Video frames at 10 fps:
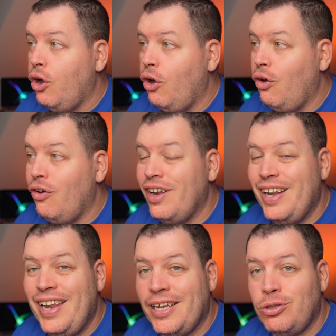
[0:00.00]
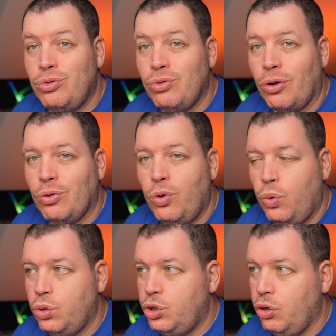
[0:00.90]
en lecture.
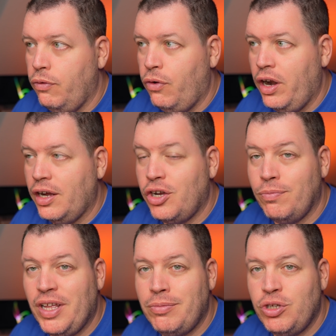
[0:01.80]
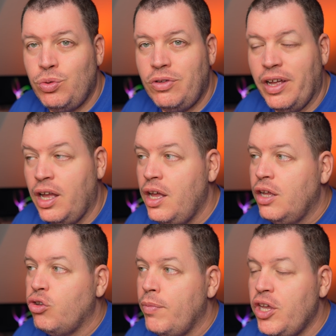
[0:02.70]
Donc euh, voilà, comme d'habitude, hein,
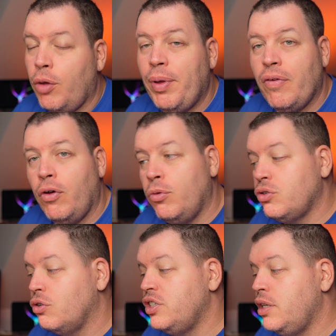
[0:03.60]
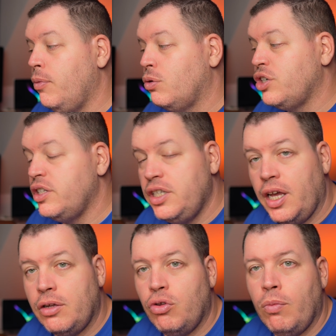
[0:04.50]
de meilleures performances quand il est branché
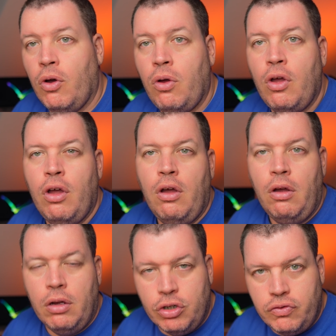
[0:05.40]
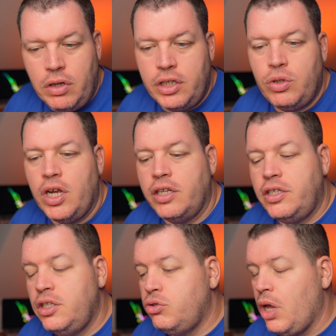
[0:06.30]
directement. Je vous l'ai déjà
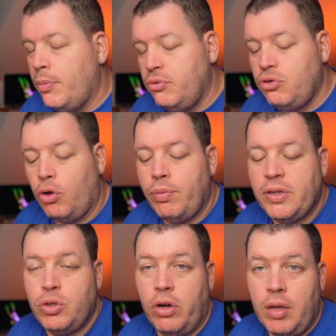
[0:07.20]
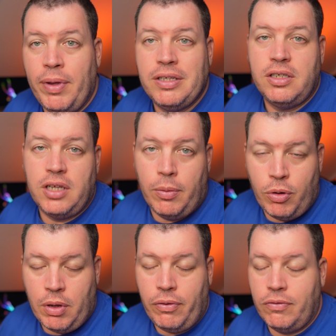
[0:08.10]
dit à plusieurs reprises, je le répète si c'est la
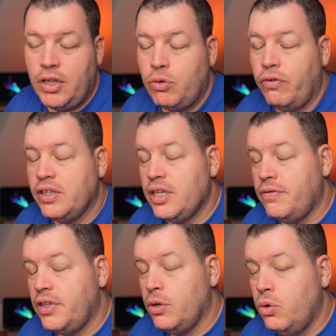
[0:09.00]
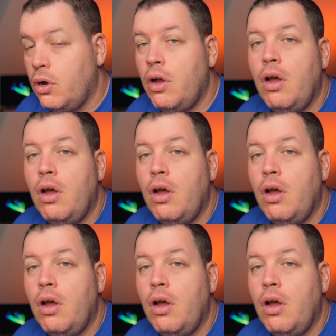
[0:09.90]
première fois que vous découvrez cette vidéo.